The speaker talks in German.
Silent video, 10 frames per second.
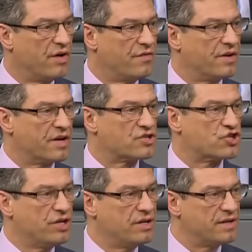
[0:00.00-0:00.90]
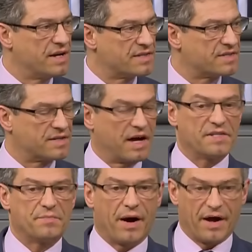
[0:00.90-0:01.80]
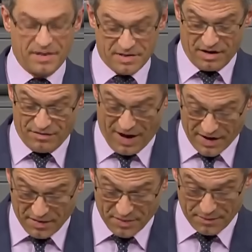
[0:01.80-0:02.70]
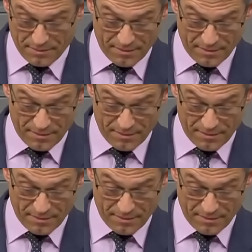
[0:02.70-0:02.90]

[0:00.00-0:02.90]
für das Schienennetz transparent wahrnehmen.